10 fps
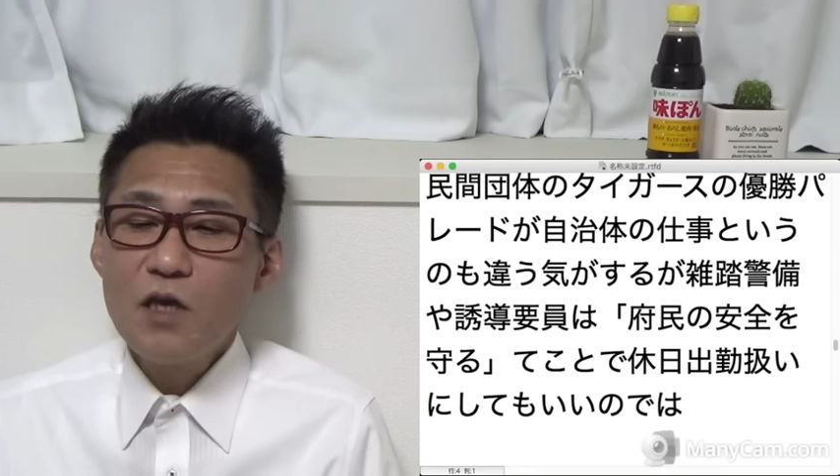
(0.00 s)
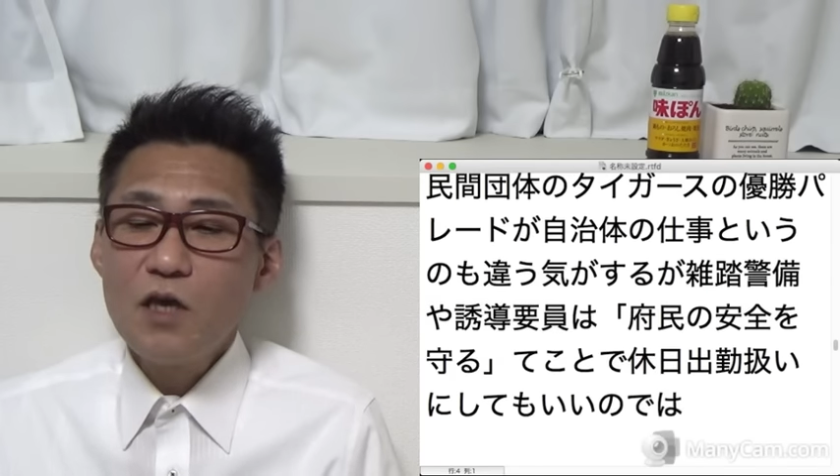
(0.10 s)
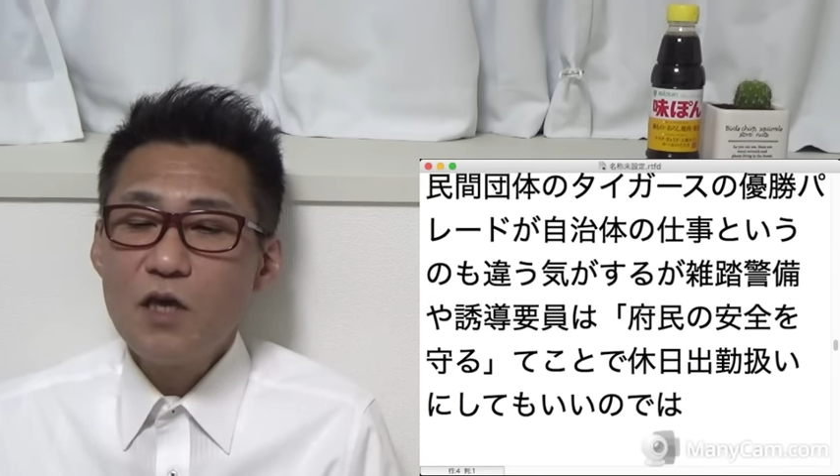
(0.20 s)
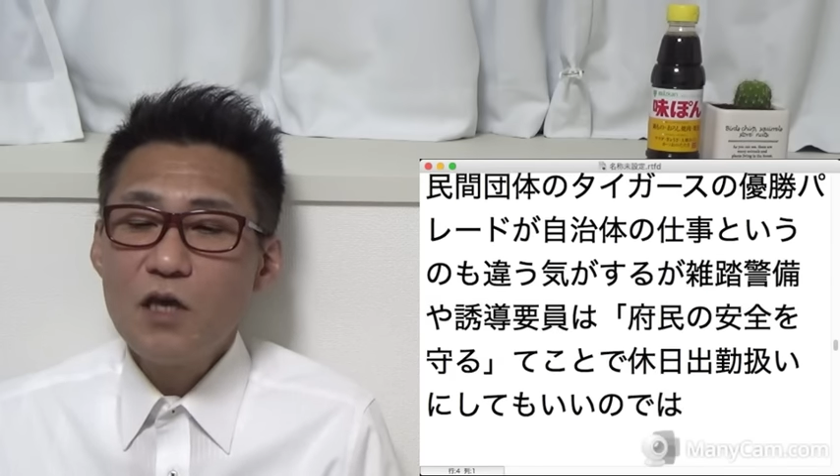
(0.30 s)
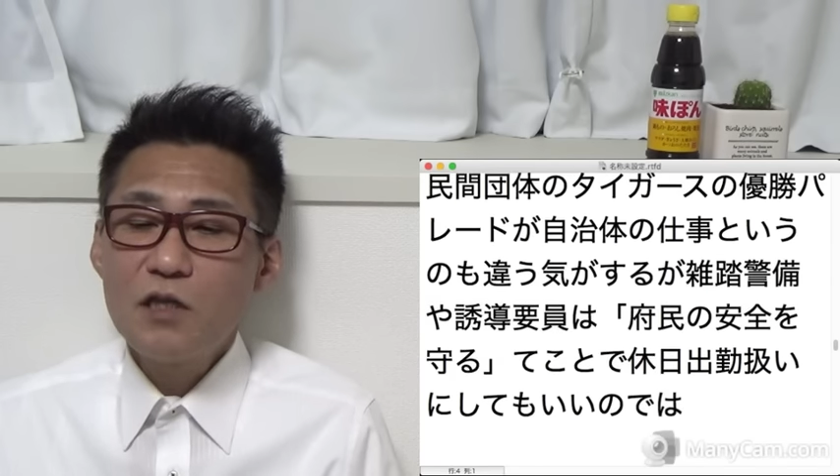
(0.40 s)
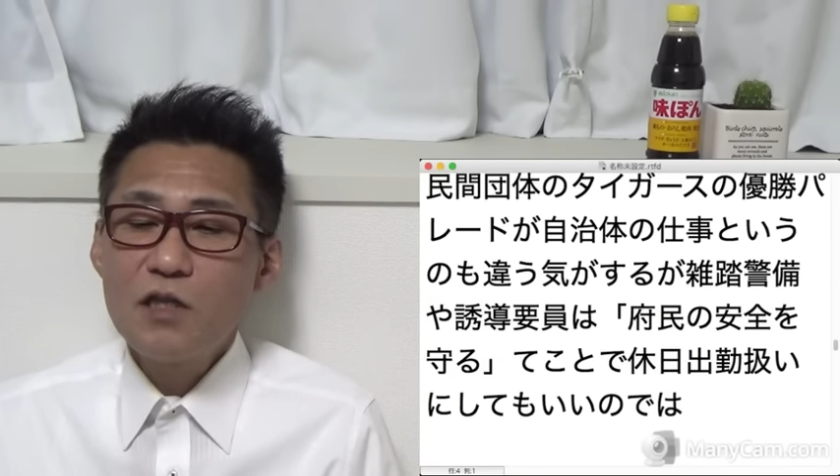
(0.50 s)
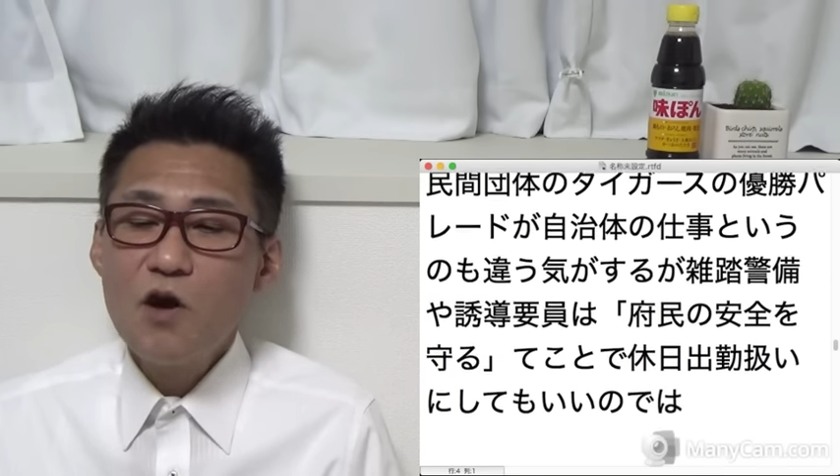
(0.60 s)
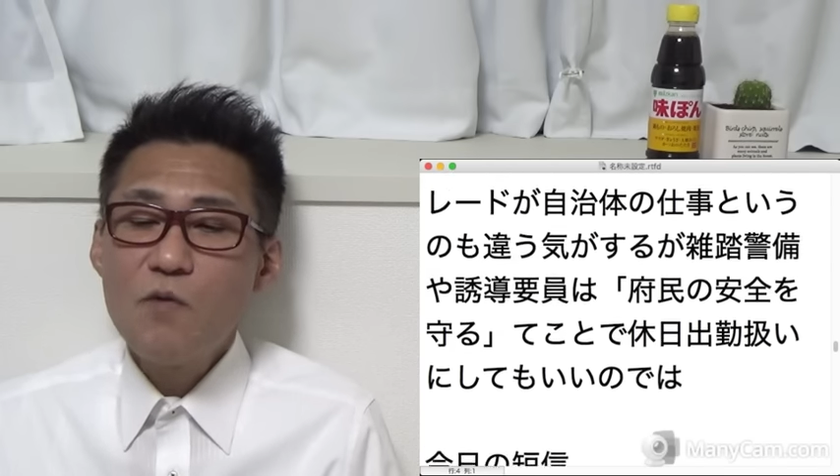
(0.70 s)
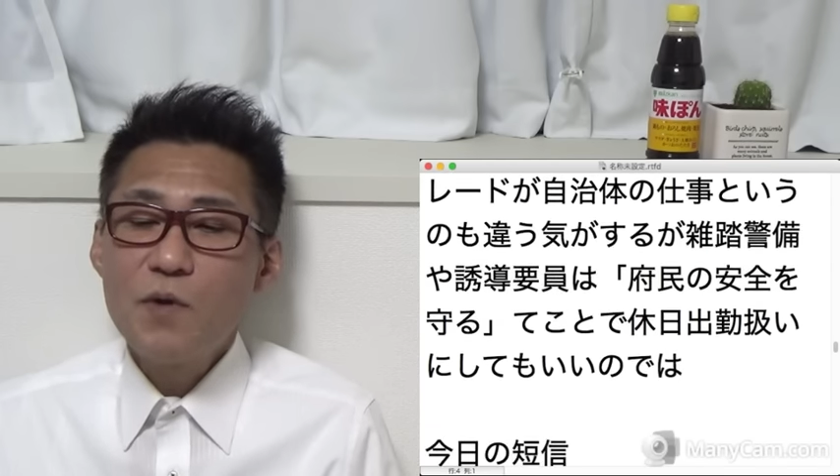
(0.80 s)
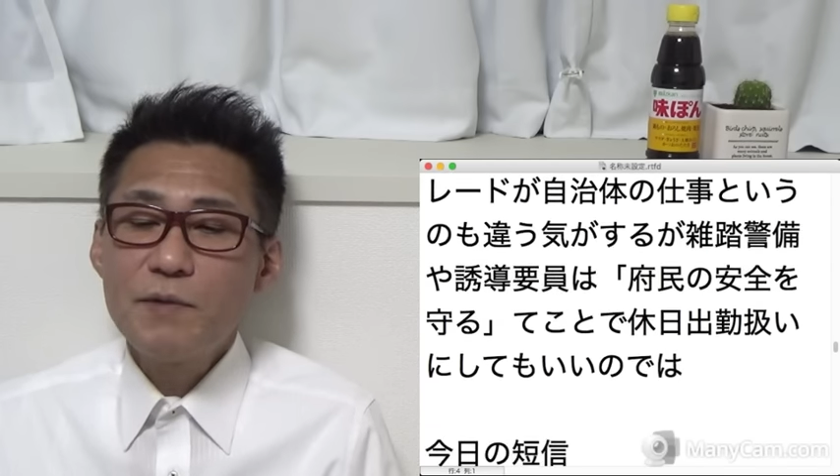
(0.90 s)
えー、っ
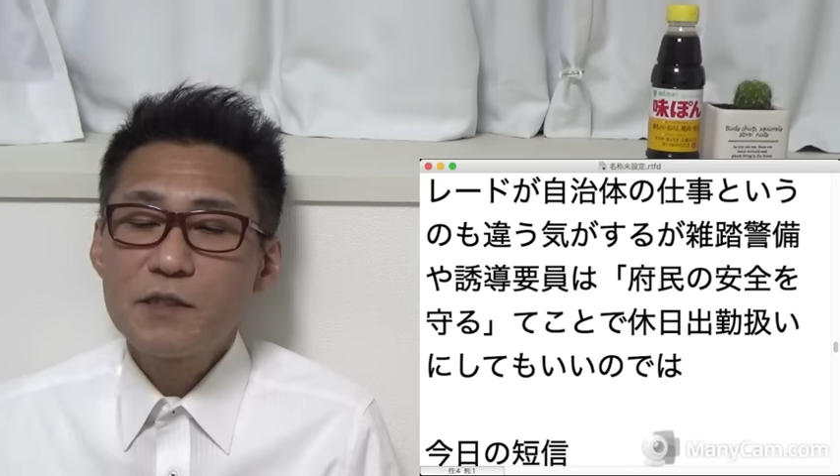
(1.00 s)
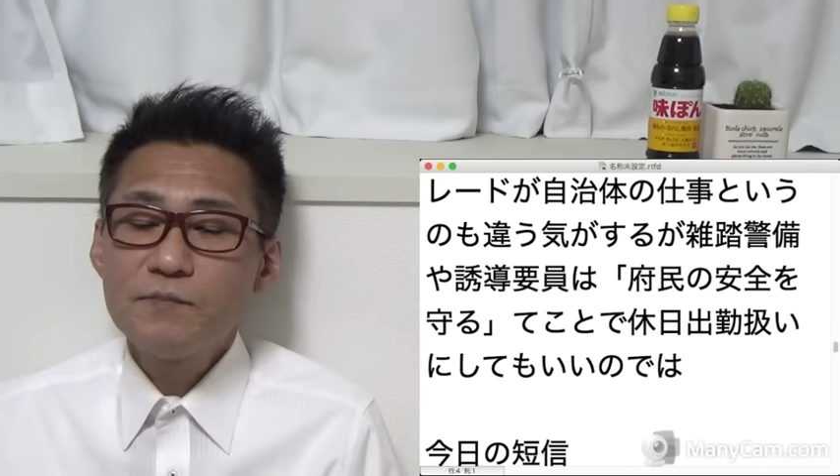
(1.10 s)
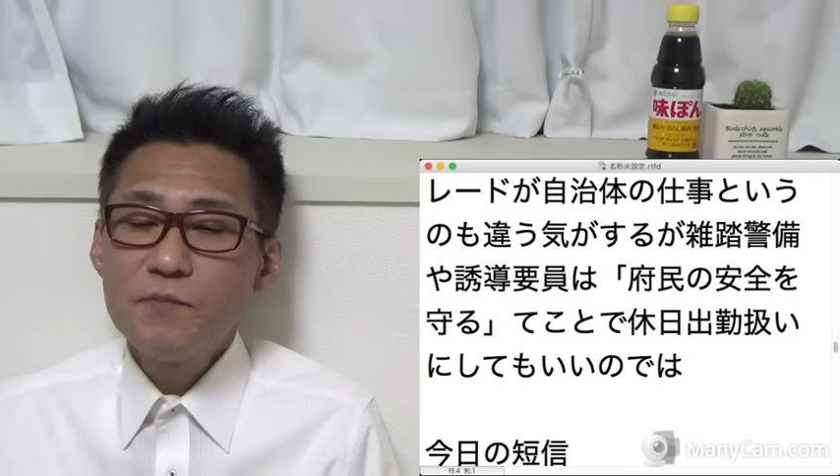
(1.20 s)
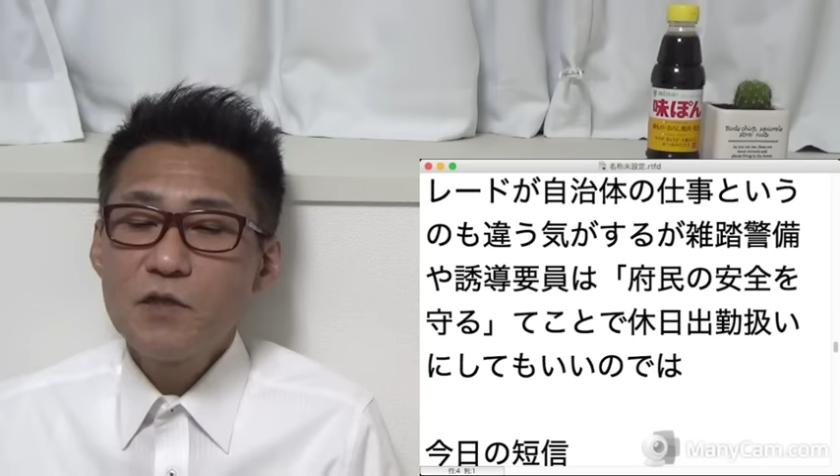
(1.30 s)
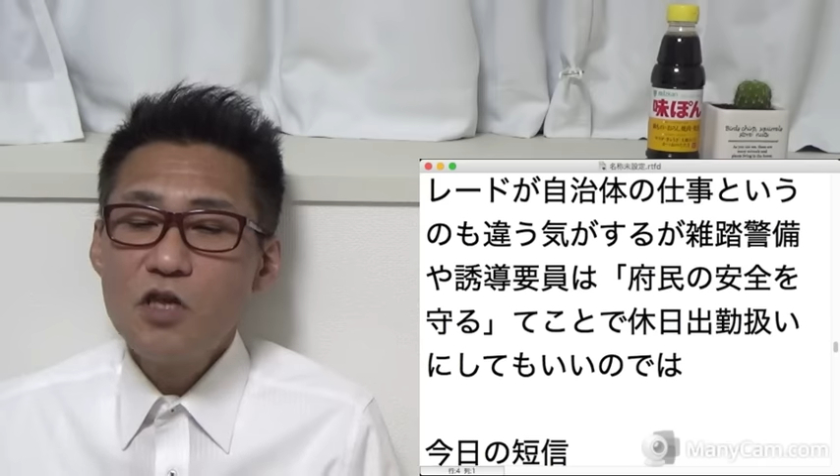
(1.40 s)
て思います。